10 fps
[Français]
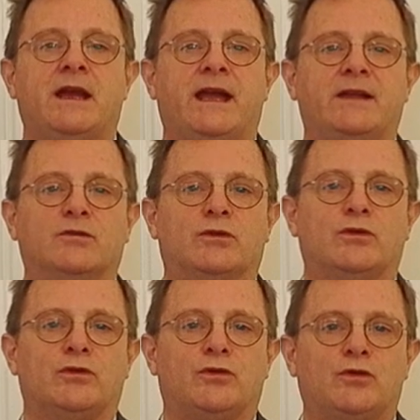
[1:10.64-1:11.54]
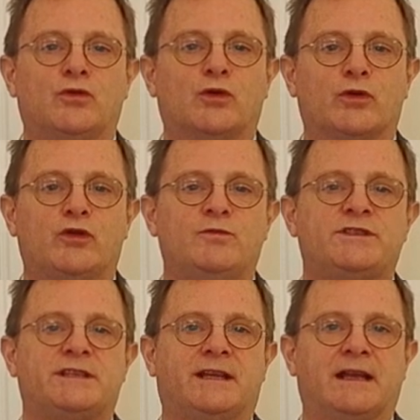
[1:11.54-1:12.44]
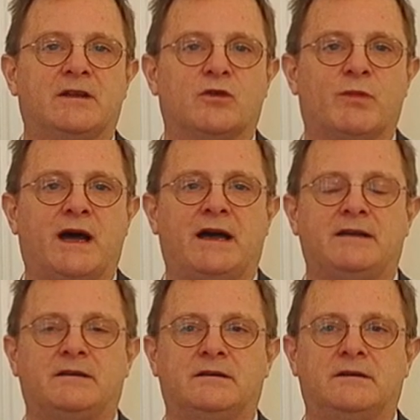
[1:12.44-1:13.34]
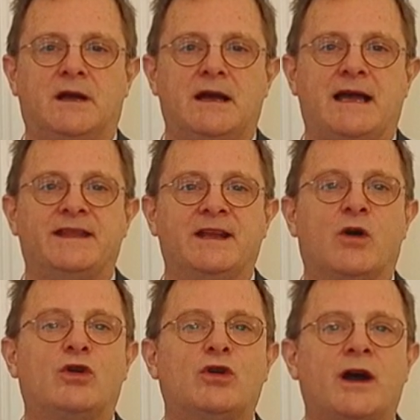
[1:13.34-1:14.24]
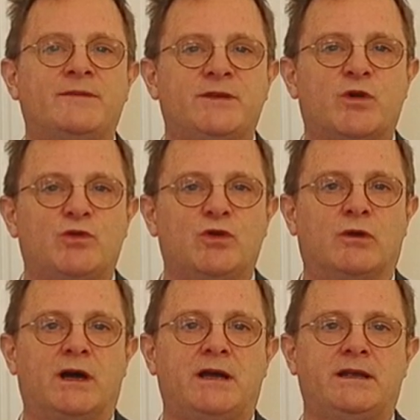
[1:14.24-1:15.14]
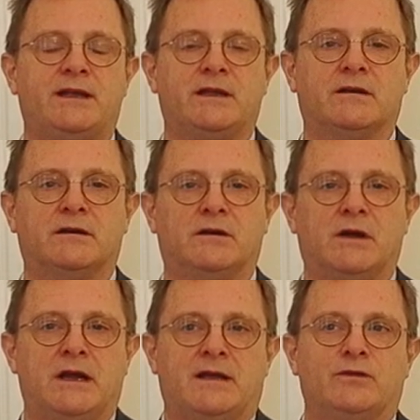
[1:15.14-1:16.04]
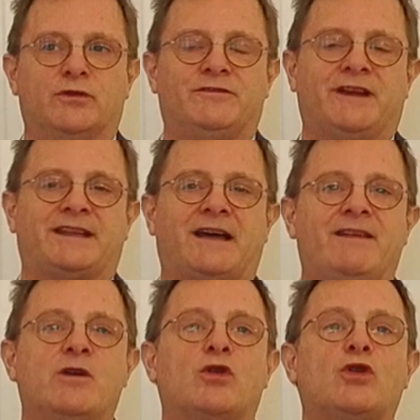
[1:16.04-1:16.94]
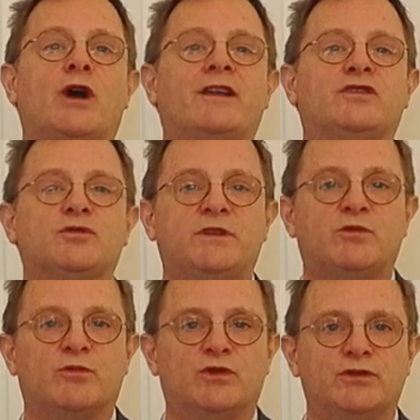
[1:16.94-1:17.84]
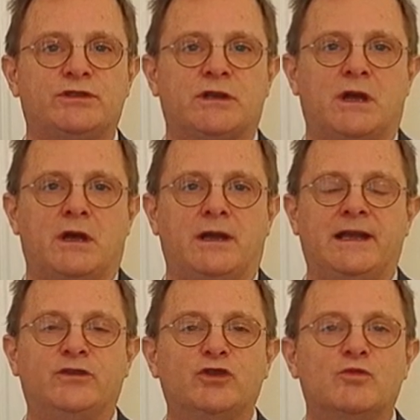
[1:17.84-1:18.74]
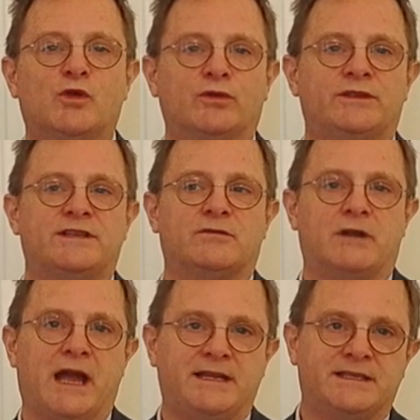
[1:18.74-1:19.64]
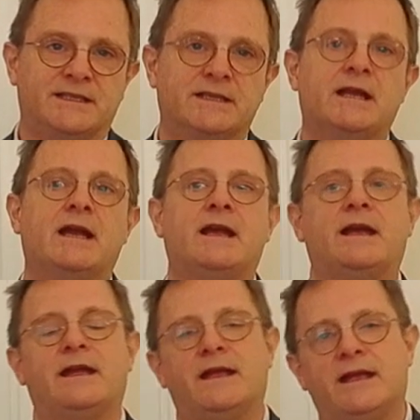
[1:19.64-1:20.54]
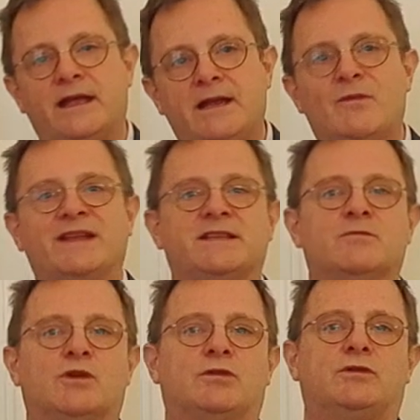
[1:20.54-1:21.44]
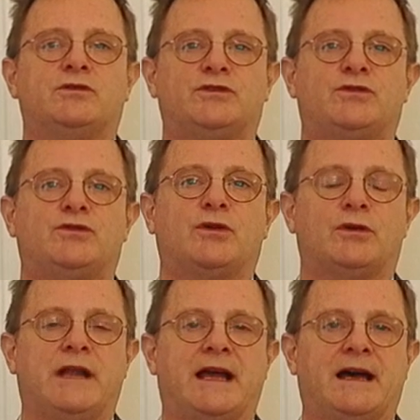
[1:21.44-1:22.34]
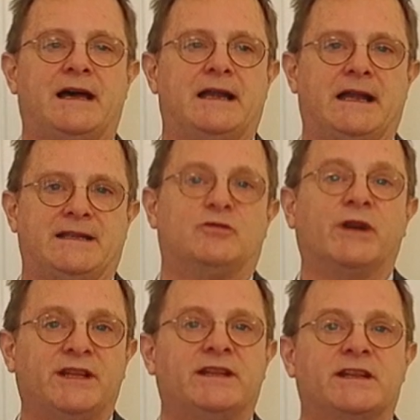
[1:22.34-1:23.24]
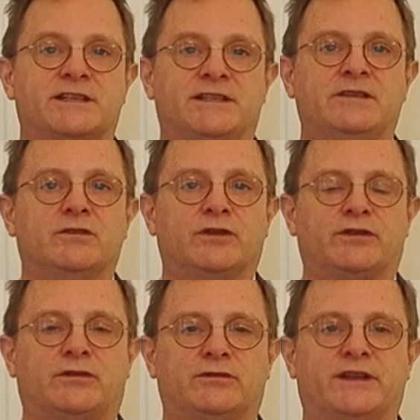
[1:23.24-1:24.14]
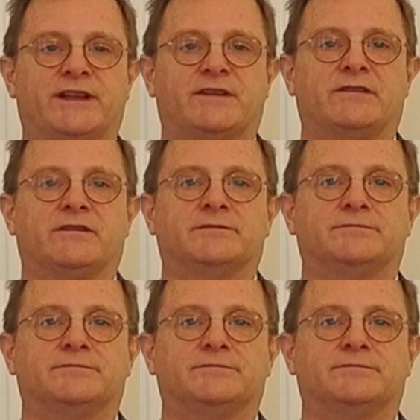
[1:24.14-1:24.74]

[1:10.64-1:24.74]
Et donc Concours Cube, c'est quelque part euh, d'aller encore un petit peu plus loin et euh, de faire travailler encore un tout petit peu plus les deux mondes qui sont l'IT et le bâtiment sur la, la sobriété énergétique de notre data center.